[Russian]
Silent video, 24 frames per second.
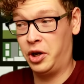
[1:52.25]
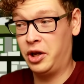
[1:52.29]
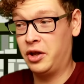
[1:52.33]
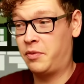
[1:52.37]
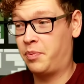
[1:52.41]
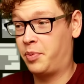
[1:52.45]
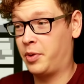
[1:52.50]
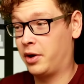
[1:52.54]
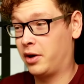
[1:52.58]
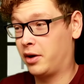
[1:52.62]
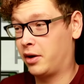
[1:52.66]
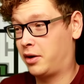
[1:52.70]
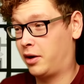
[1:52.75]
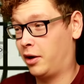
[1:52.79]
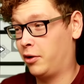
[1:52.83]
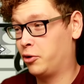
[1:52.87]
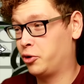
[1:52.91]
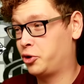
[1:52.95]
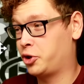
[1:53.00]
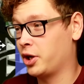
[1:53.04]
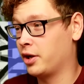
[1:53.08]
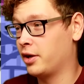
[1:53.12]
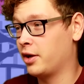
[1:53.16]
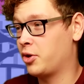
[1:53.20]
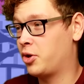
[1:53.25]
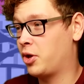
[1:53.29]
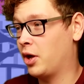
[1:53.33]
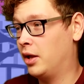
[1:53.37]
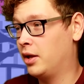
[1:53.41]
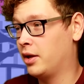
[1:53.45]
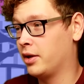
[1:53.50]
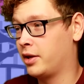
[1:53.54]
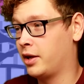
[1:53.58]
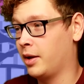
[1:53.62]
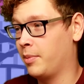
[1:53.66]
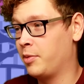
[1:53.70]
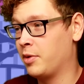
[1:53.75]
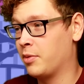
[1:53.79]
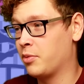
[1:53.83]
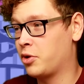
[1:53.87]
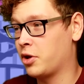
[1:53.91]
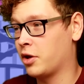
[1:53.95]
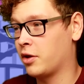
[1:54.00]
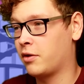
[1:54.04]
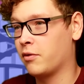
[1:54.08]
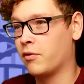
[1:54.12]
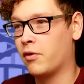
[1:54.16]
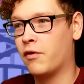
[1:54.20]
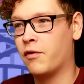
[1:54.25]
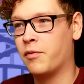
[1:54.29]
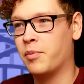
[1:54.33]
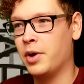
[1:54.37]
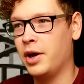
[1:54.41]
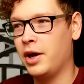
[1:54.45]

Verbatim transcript: принципе, хорошее начало, тэпнем сейчас его в